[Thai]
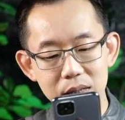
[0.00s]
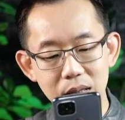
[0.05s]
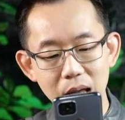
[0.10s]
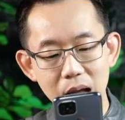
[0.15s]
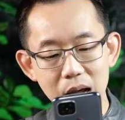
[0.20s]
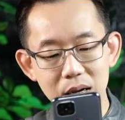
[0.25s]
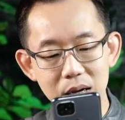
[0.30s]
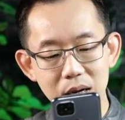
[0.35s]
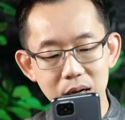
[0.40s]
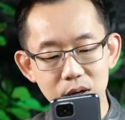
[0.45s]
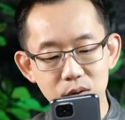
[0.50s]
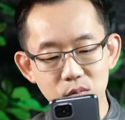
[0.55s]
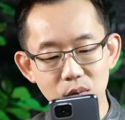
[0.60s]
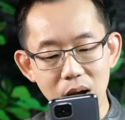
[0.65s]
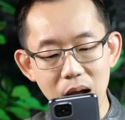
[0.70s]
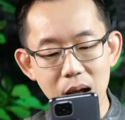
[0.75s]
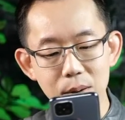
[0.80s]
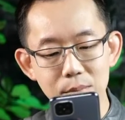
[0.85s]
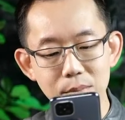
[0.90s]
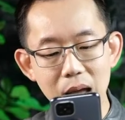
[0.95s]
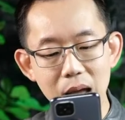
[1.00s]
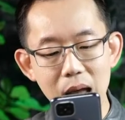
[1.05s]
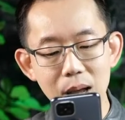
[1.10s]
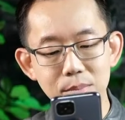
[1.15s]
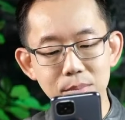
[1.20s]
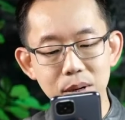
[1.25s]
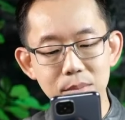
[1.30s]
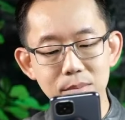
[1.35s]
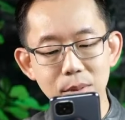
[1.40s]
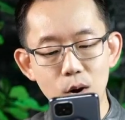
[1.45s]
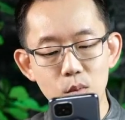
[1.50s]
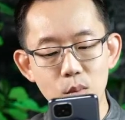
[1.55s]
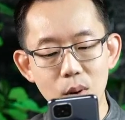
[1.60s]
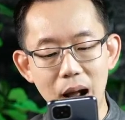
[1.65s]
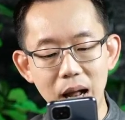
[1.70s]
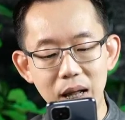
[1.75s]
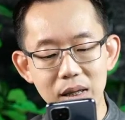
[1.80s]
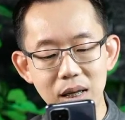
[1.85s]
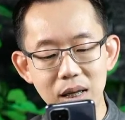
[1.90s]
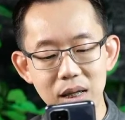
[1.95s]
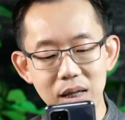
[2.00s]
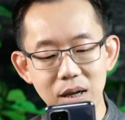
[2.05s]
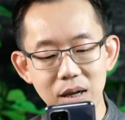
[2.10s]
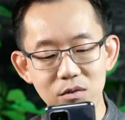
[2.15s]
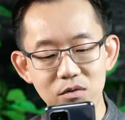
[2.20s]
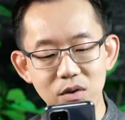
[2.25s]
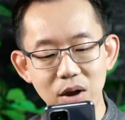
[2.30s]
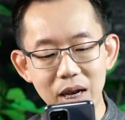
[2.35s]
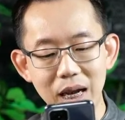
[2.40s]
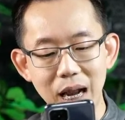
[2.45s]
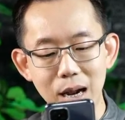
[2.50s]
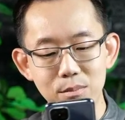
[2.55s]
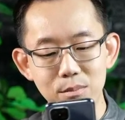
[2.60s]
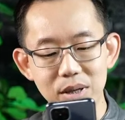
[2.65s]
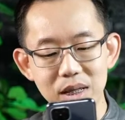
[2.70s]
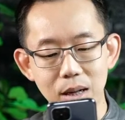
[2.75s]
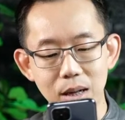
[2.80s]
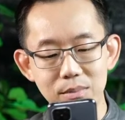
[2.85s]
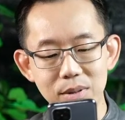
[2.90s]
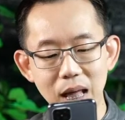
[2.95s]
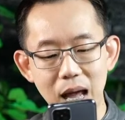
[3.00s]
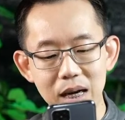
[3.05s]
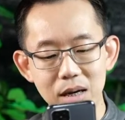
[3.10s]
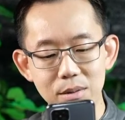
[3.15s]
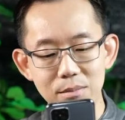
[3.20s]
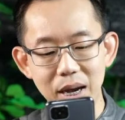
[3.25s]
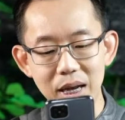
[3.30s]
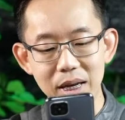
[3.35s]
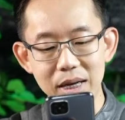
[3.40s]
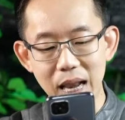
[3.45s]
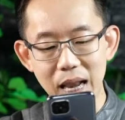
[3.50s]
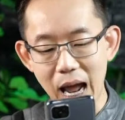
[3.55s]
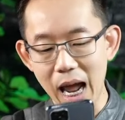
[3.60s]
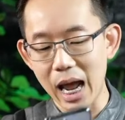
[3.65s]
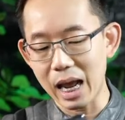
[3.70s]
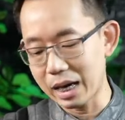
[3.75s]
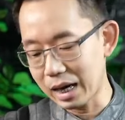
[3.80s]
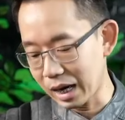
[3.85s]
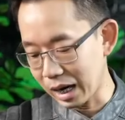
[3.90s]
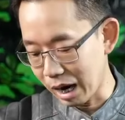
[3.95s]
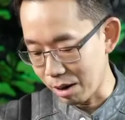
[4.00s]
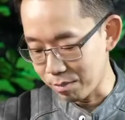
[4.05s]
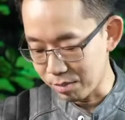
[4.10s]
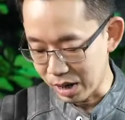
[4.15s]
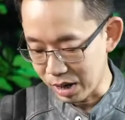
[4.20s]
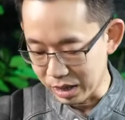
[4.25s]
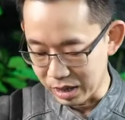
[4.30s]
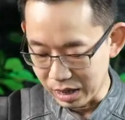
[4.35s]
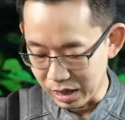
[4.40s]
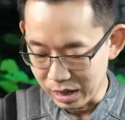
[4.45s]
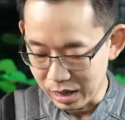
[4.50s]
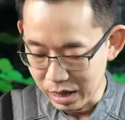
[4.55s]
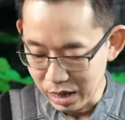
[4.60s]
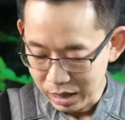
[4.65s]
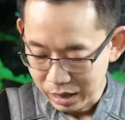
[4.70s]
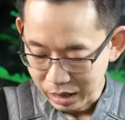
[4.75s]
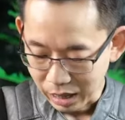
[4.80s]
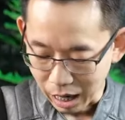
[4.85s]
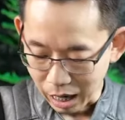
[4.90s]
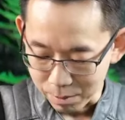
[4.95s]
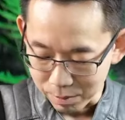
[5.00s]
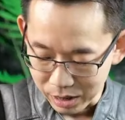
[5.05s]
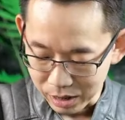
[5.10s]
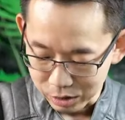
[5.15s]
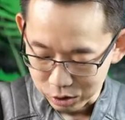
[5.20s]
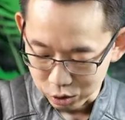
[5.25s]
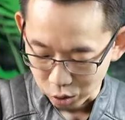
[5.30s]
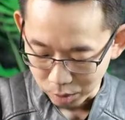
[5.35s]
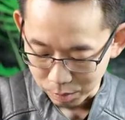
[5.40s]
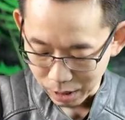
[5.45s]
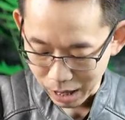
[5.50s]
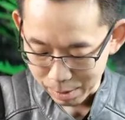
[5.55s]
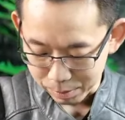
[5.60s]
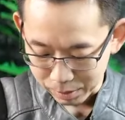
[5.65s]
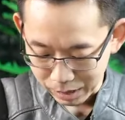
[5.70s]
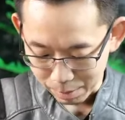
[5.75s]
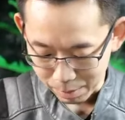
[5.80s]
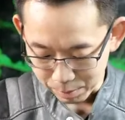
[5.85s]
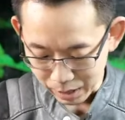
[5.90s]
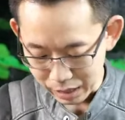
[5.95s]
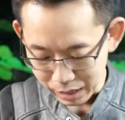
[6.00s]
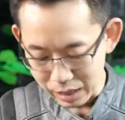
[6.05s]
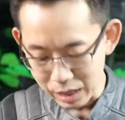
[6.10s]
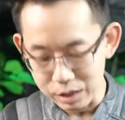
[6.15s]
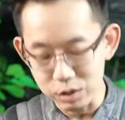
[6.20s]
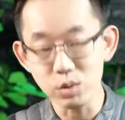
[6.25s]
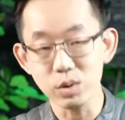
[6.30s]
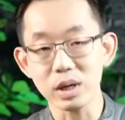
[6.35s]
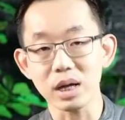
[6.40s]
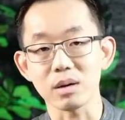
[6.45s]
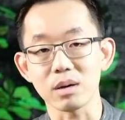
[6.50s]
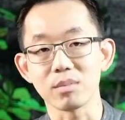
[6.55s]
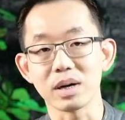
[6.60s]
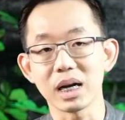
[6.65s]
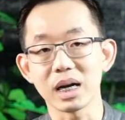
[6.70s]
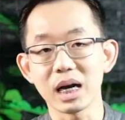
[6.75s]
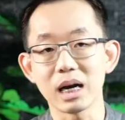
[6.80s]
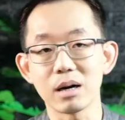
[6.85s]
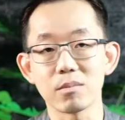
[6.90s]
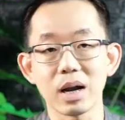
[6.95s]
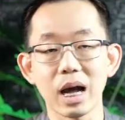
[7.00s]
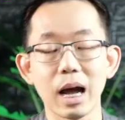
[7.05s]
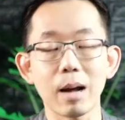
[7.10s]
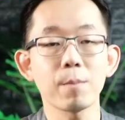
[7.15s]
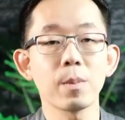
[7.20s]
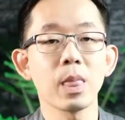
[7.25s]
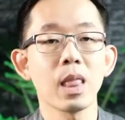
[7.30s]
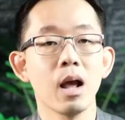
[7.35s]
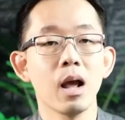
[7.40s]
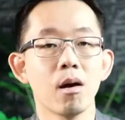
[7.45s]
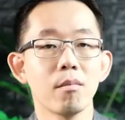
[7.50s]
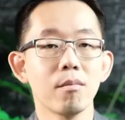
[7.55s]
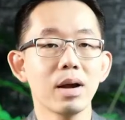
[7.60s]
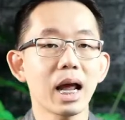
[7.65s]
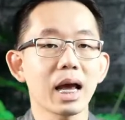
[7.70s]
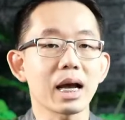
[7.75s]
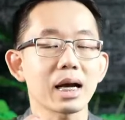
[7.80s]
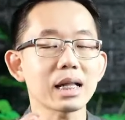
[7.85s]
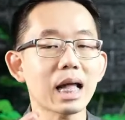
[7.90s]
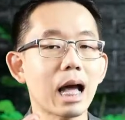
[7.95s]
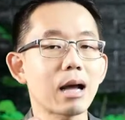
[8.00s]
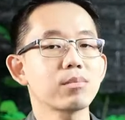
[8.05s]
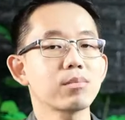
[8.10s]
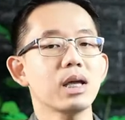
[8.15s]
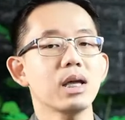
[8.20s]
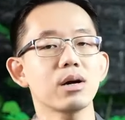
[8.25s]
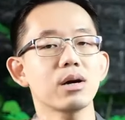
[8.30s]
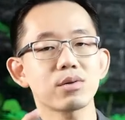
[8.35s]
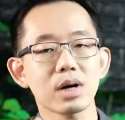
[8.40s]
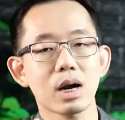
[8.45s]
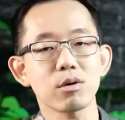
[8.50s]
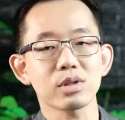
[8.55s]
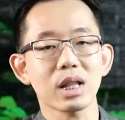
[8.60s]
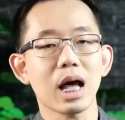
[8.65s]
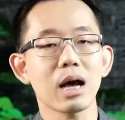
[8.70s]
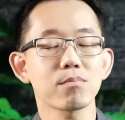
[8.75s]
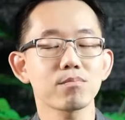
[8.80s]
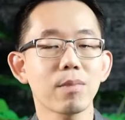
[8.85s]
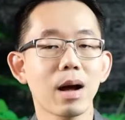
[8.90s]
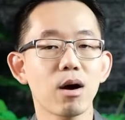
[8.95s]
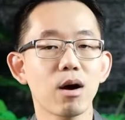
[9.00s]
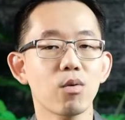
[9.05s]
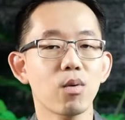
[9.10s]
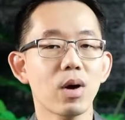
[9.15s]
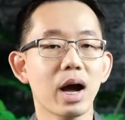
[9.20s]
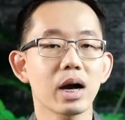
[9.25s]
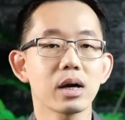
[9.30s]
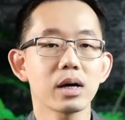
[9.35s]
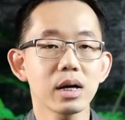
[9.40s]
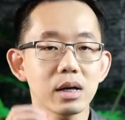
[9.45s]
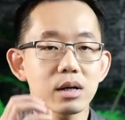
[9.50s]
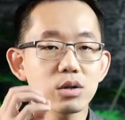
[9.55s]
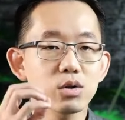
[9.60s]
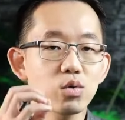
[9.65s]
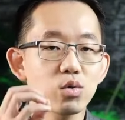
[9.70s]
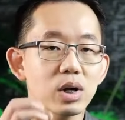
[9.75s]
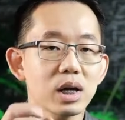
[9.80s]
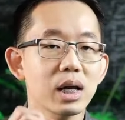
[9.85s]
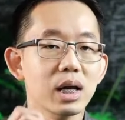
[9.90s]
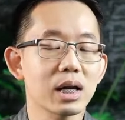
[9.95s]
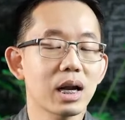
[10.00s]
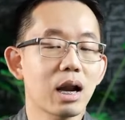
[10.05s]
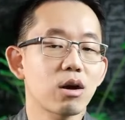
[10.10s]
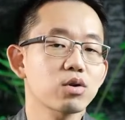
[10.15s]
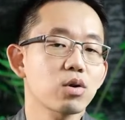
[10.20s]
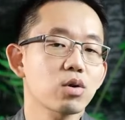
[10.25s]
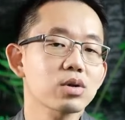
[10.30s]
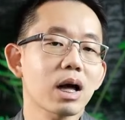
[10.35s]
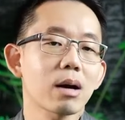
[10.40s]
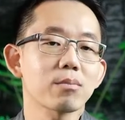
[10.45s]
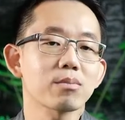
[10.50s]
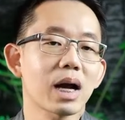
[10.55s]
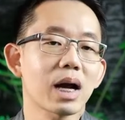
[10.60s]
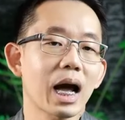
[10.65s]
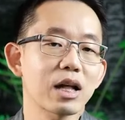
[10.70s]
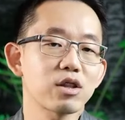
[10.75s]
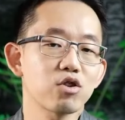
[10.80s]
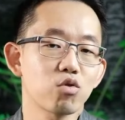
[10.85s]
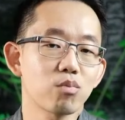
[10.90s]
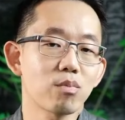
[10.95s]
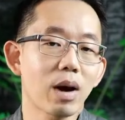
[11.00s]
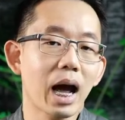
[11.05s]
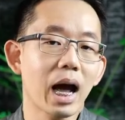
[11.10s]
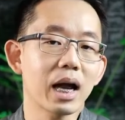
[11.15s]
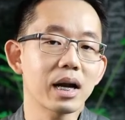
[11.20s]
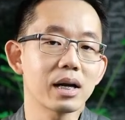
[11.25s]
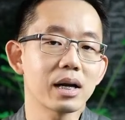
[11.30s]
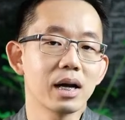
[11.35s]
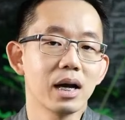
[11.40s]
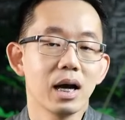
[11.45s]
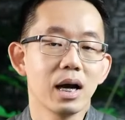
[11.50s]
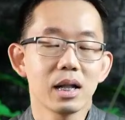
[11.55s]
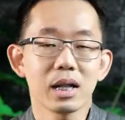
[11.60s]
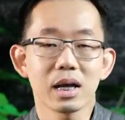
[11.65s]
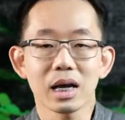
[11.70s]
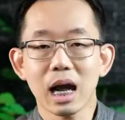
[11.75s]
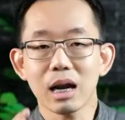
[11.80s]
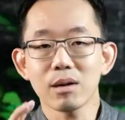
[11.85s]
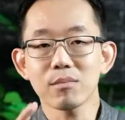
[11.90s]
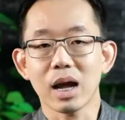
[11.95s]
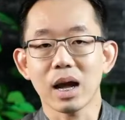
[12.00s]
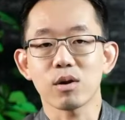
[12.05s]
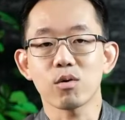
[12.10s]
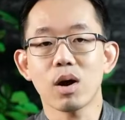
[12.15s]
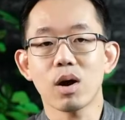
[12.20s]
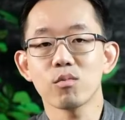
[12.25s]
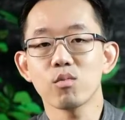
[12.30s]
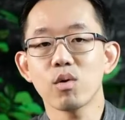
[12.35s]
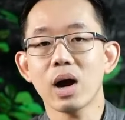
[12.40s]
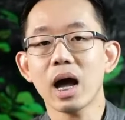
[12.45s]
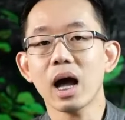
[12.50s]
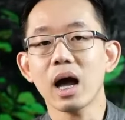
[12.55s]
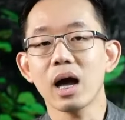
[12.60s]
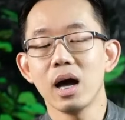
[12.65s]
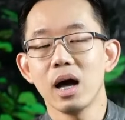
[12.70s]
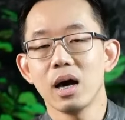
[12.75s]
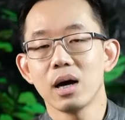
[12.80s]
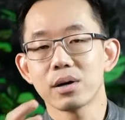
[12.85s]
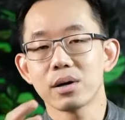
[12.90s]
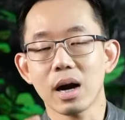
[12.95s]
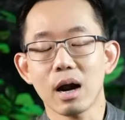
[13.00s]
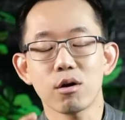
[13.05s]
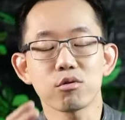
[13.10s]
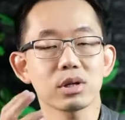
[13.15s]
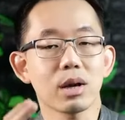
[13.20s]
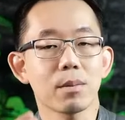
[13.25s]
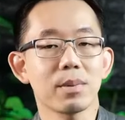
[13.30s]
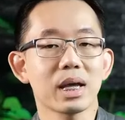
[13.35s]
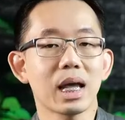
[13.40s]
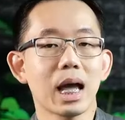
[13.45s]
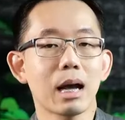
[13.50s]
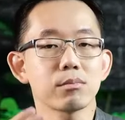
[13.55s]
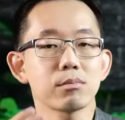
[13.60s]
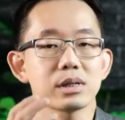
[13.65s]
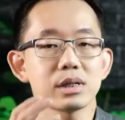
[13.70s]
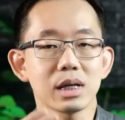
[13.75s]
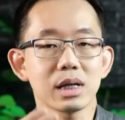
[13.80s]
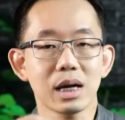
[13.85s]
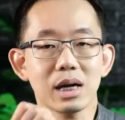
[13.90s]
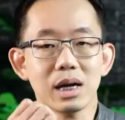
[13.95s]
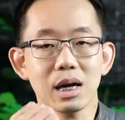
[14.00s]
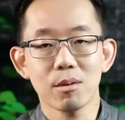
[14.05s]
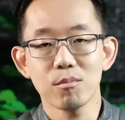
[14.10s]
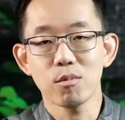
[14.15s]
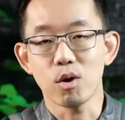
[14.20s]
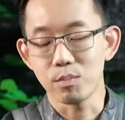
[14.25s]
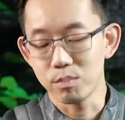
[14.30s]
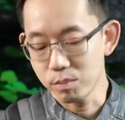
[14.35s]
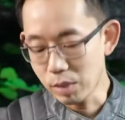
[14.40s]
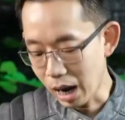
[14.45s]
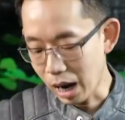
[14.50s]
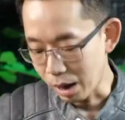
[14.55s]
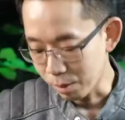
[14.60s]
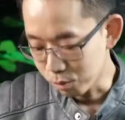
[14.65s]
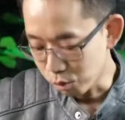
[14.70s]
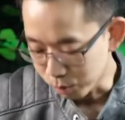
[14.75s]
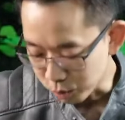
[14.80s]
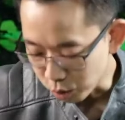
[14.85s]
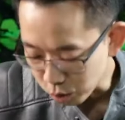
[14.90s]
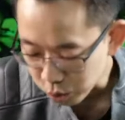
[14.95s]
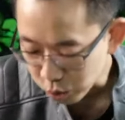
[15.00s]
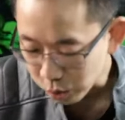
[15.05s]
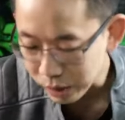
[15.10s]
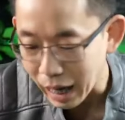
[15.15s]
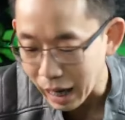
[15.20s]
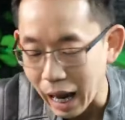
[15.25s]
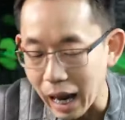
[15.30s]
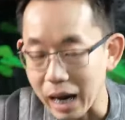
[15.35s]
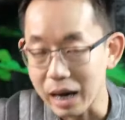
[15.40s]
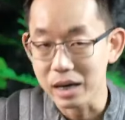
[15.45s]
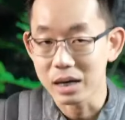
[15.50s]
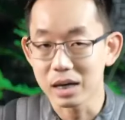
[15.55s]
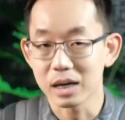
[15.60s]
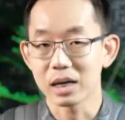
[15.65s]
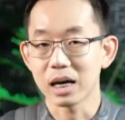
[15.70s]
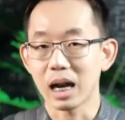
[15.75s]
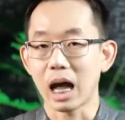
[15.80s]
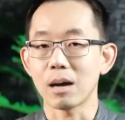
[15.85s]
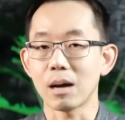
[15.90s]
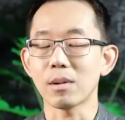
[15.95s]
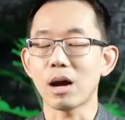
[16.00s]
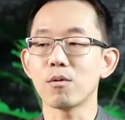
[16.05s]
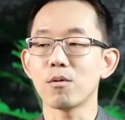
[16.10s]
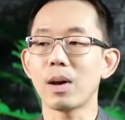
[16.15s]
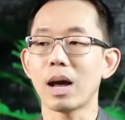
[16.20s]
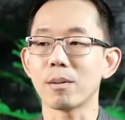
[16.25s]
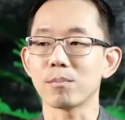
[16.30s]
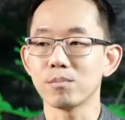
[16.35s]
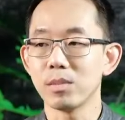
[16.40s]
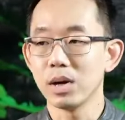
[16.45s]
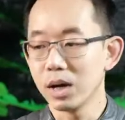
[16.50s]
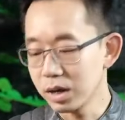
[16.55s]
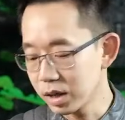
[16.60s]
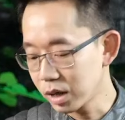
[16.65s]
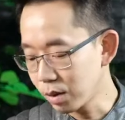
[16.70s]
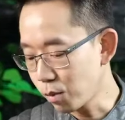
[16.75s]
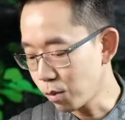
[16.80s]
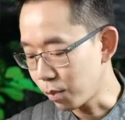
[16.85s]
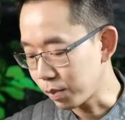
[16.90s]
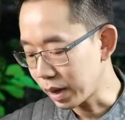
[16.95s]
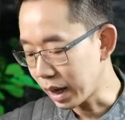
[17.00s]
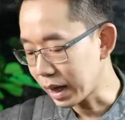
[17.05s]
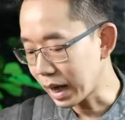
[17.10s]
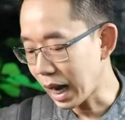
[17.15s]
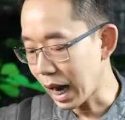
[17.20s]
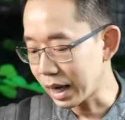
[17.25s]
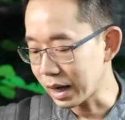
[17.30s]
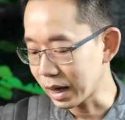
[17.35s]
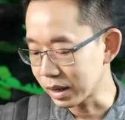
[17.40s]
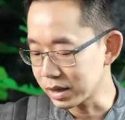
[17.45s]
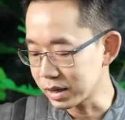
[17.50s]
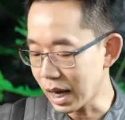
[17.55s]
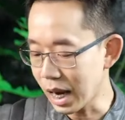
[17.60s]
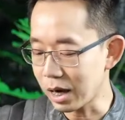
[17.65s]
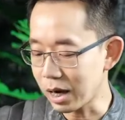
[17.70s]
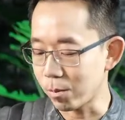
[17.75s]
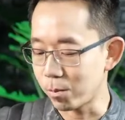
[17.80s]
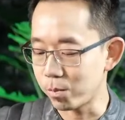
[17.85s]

ถ้าเกิดว่าแม่เป็นเบาหวานกินกาแฟดำไม่แถมน้ำตาลได้ไหมได้นะครับอันนี้ข้ามไปเรื่องสุขภาพกลับมาเรื่องธุรกิจเหมือนเดิมนะครับเมื่อไหร่ก็ตามที่เราตั้งเป้าว่าเฮ้ยธุรกิจเราต้องทำงานอยู่บ้านดังนั้นหมายความว่าเราจะพยายามเซตระบบผมยกตัวอย่างนะครับเอาแบบระบบง่ายๆอย่างเช่น